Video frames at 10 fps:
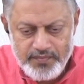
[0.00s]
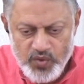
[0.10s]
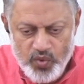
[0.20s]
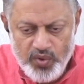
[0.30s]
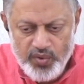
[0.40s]

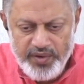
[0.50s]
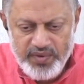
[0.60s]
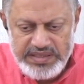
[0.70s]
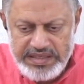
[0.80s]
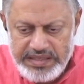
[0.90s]
ஓடோடி
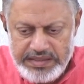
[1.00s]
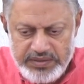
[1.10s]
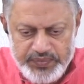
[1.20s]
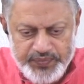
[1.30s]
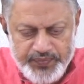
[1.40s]
வந்தார்
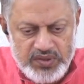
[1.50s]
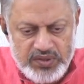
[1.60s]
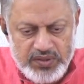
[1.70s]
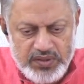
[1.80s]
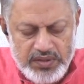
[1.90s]

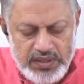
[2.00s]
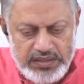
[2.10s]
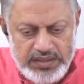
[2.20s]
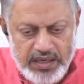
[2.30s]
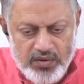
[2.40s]

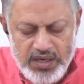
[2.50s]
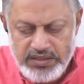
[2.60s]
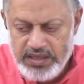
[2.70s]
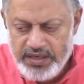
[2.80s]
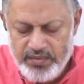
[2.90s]
அந்த
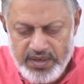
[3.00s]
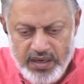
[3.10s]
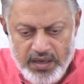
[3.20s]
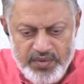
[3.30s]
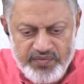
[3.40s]
அருணாச்சல ரமண
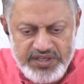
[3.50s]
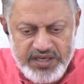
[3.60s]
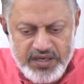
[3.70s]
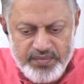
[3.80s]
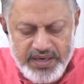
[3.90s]
ஆன்ம
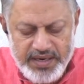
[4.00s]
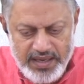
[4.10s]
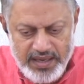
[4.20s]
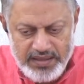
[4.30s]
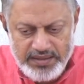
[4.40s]
விஞ்ஞானம் என்ற
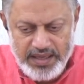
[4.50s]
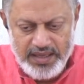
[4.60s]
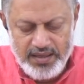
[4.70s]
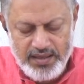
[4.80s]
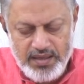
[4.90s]
அந்த
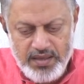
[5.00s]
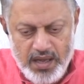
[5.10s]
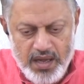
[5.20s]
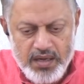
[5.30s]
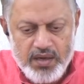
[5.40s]

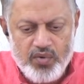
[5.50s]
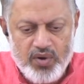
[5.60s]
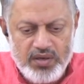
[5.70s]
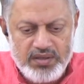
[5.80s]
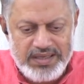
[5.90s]

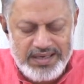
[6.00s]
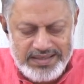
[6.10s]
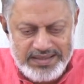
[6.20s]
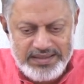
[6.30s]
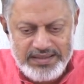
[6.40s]
அகக்குரல்
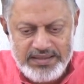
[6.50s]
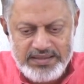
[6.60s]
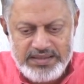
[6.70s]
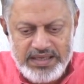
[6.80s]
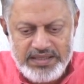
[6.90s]
திரட்டு
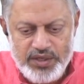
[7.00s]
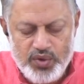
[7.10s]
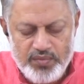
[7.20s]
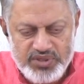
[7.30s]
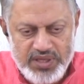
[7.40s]

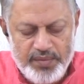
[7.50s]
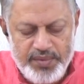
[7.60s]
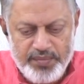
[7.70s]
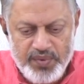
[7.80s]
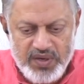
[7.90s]
சத்தியோகம்
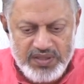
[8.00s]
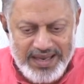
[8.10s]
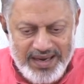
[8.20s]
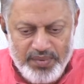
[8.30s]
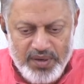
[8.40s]
ஸ்தாபி போன்ற
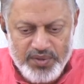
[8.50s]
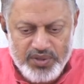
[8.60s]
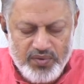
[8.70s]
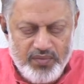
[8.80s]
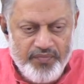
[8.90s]
தலைப்பில்
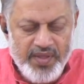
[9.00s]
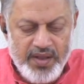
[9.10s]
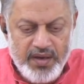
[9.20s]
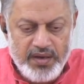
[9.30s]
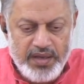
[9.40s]
மாத்திரம்
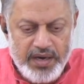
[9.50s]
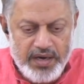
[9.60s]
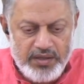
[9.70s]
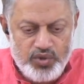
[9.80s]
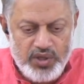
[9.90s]

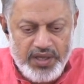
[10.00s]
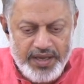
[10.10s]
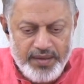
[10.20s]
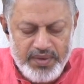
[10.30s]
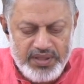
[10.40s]
இருநூத்தி
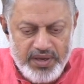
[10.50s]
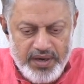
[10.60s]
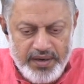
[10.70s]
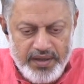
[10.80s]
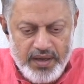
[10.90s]
ஐம்பத்தி
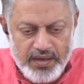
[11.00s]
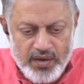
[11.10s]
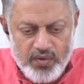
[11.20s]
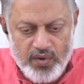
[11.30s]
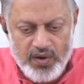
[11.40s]
ரெண்டு
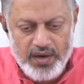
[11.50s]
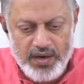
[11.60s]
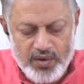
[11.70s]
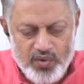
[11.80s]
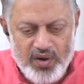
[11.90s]

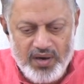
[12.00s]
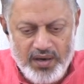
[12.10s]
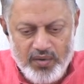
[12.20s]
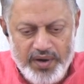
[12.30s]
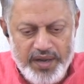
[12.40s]
அகக்குரல்கள்
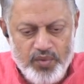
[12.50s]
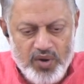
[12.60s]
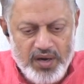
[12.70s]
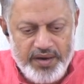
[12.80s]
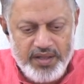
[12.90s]
குரல்கள் ஒன்னே
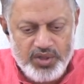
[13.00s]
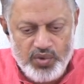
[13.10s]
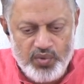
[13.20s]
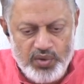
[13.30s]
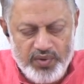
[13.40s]
முக்கால் அடி
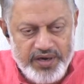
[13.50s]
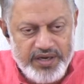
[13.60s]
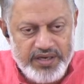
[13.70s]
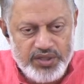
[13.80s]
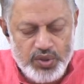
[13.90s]
திருவள்ளுவர்
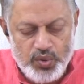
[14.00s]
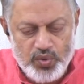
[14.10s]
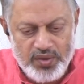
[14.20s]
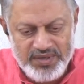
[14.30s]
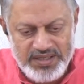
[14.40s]
எழுதின
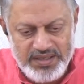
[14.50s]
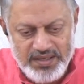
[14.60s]
திருக்குறள் மாதிரி